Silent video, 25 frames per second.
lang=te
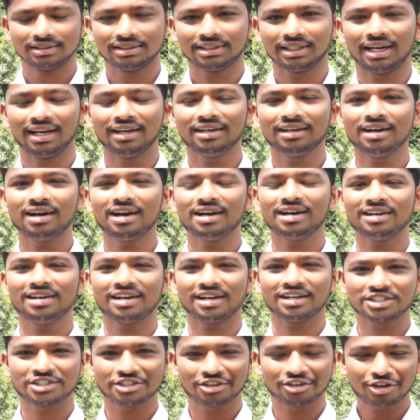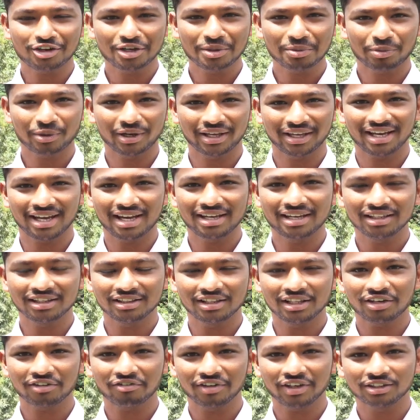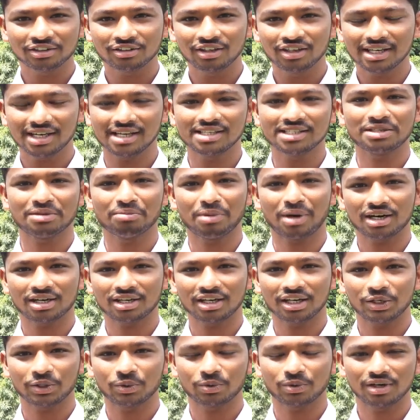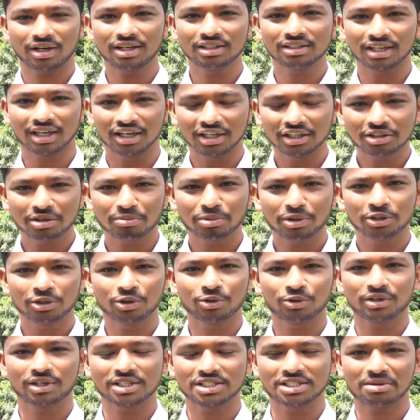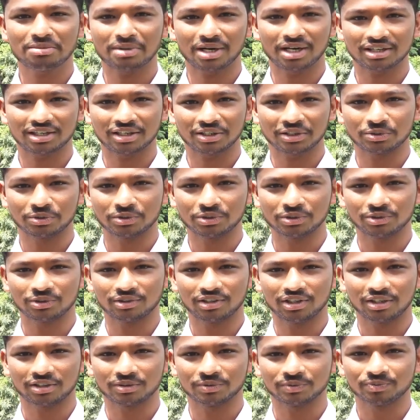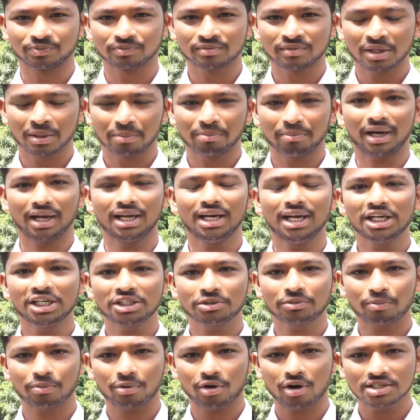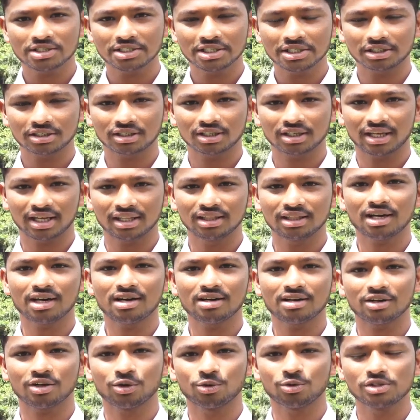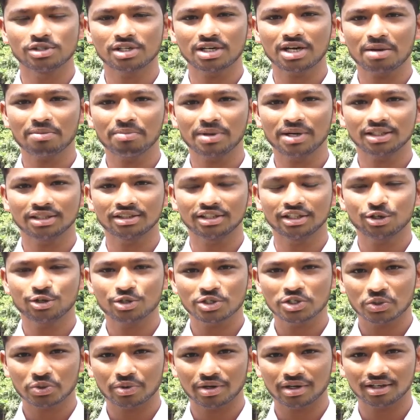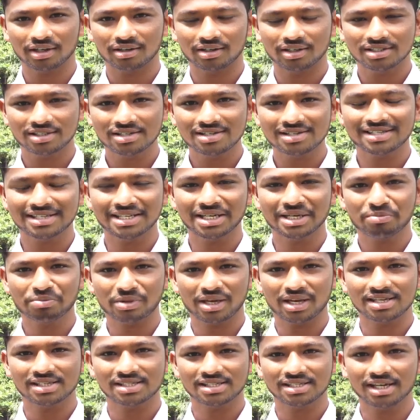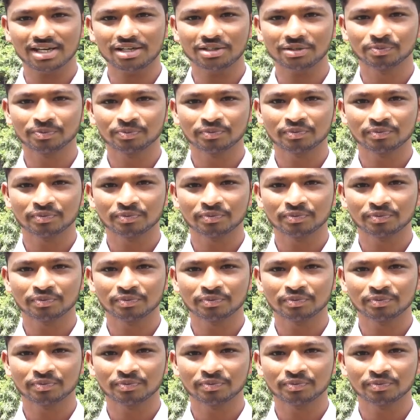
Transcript: తెలంగాణ రాష్ట్రంలో ఇప్పుడు ఏ ఇద్దరు వ్యక్తులు కలిసి మాట్లాడుకున్నా దళిత బంధు గురించే మాట్లాడుకుంటున్నారు పైలట్ ప్రాజెక్ట్ కింద హుజీరాబాద్ నియోజకవర్గం నుంచి సీఎం కేసీఆర్